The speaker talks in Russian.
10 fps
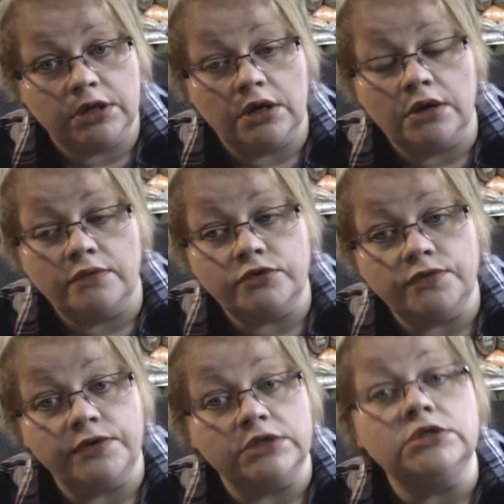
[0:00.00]
да, вот
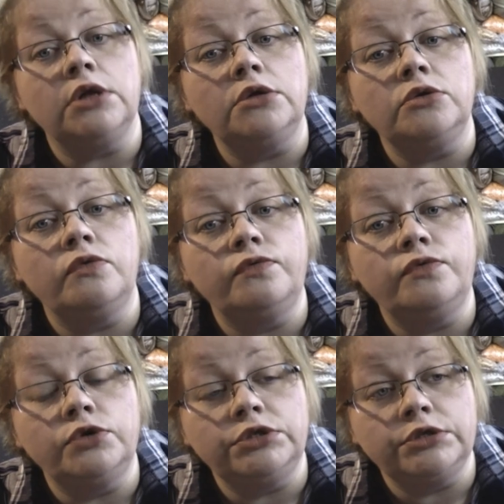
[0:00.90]
в раскладку
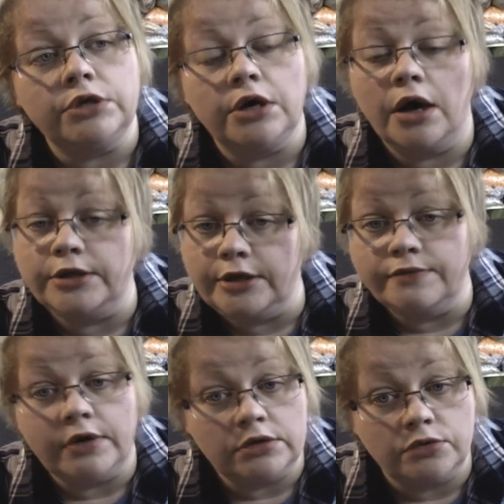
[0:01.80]
вводите ткани
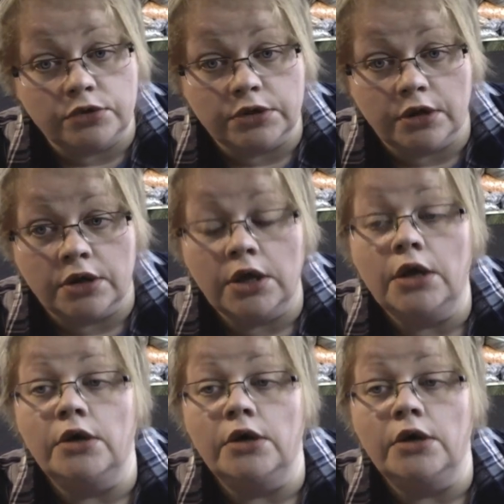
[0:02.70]
и волокна.